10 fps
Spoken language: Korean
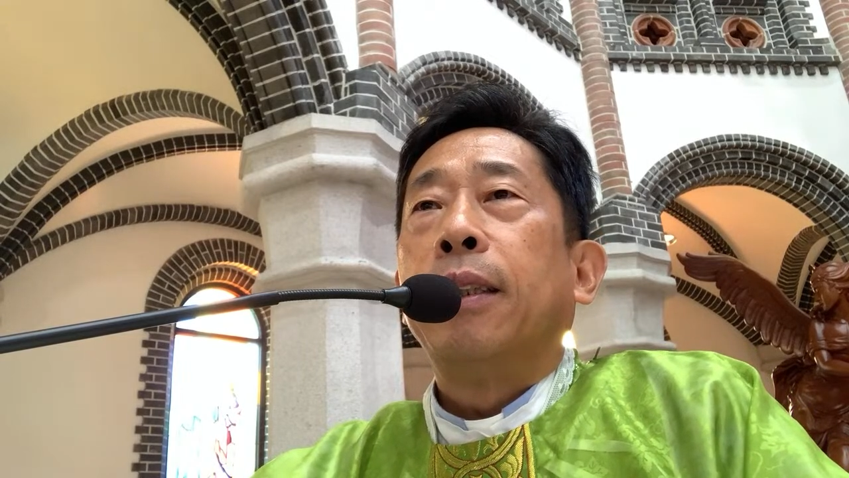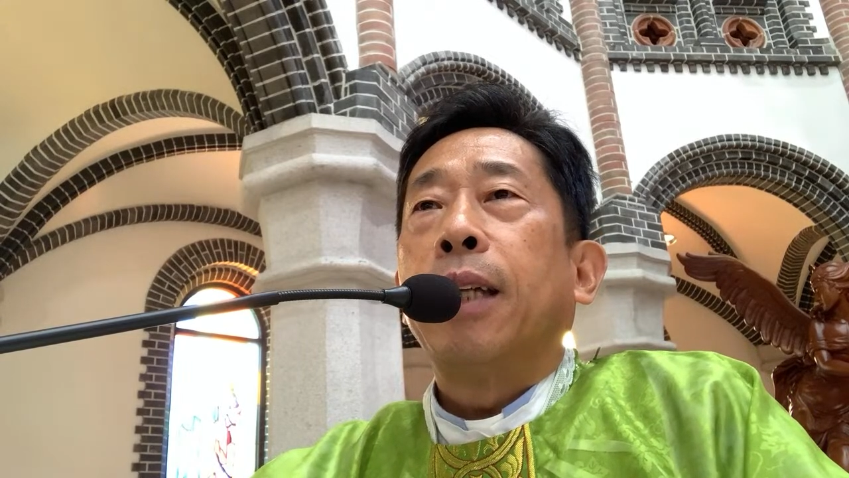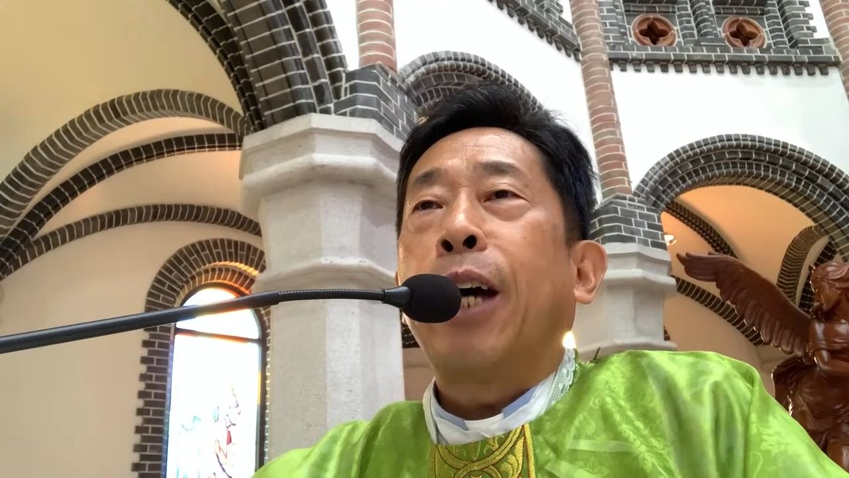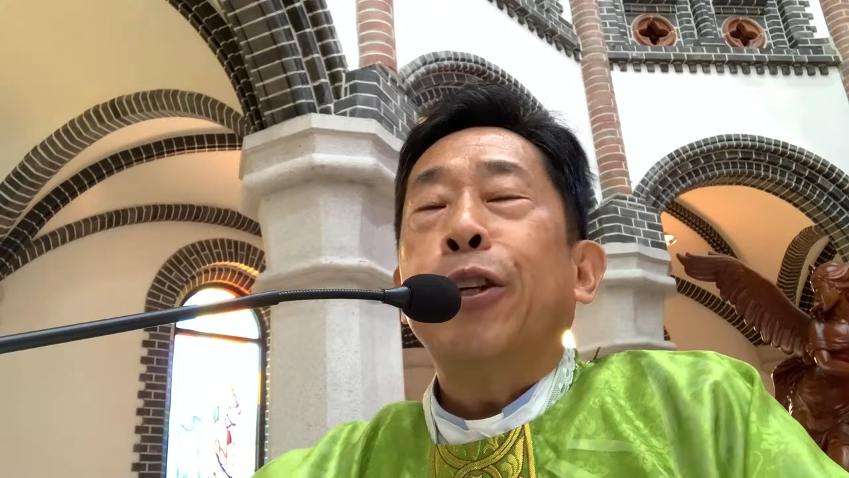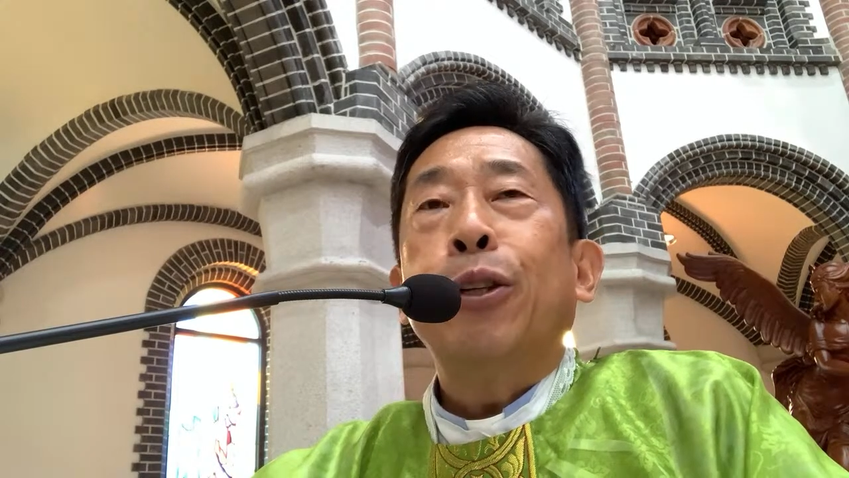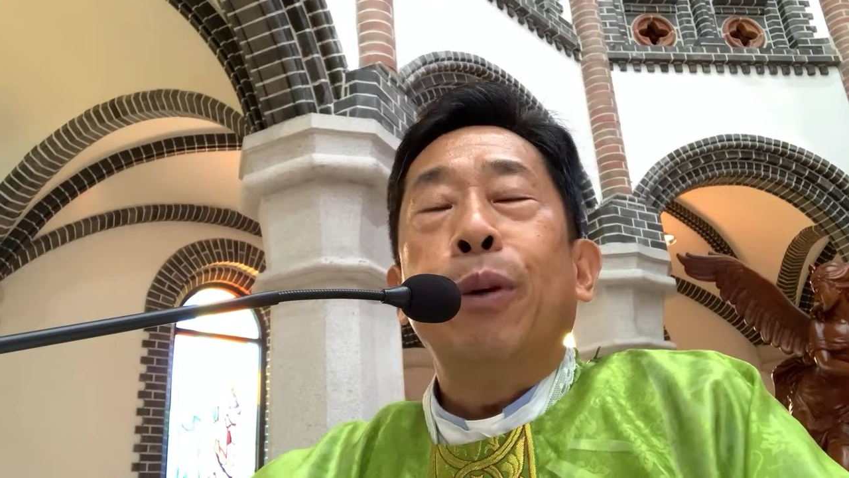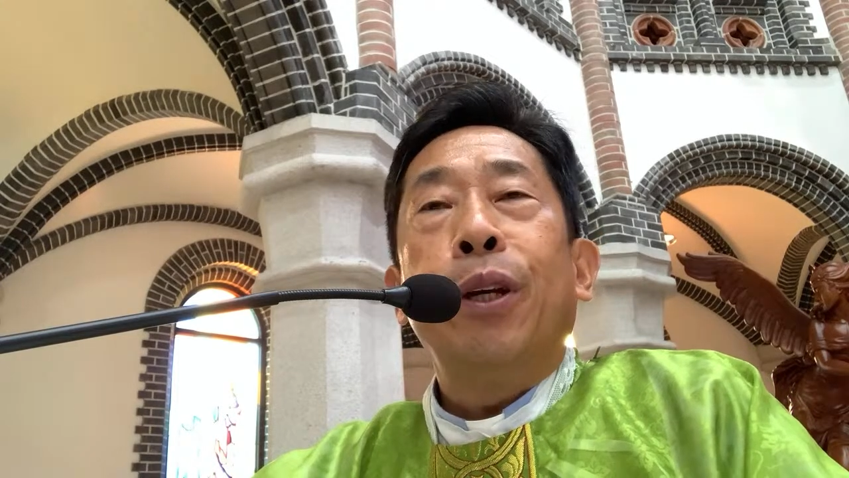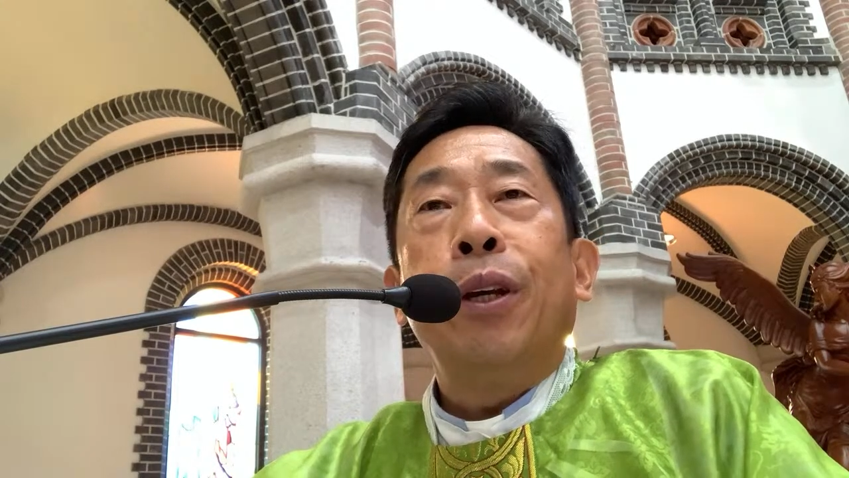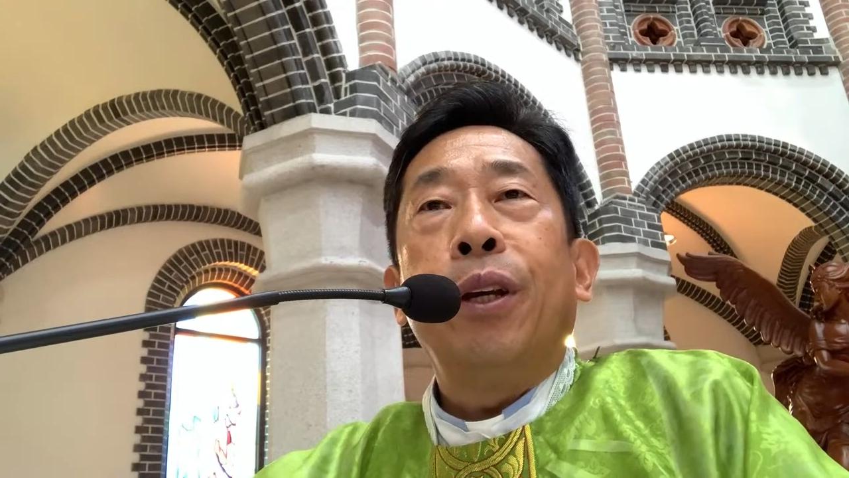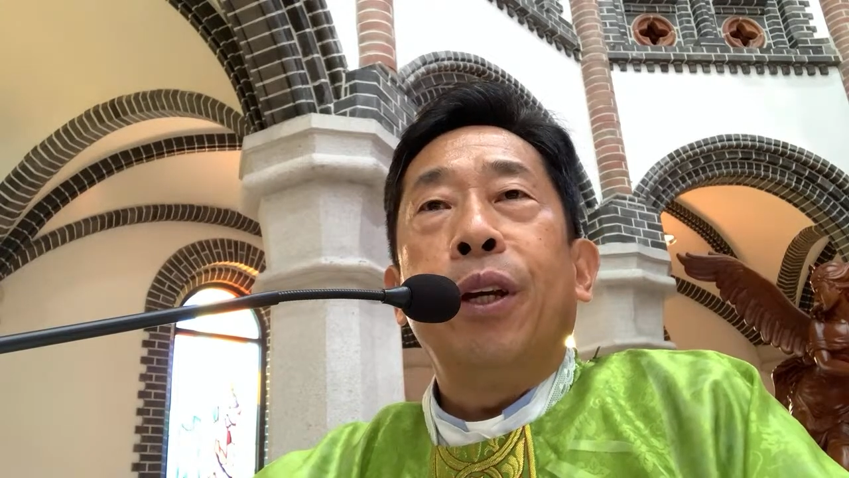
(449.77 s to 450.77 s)

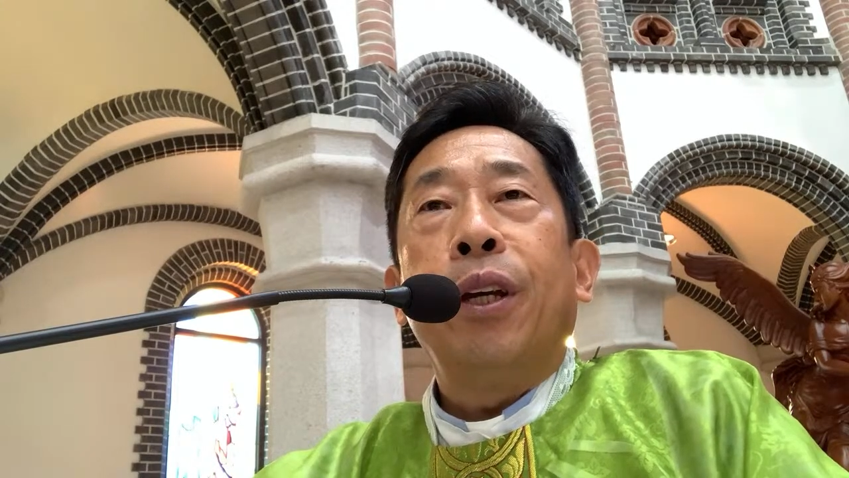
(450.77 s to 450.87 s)
하느님의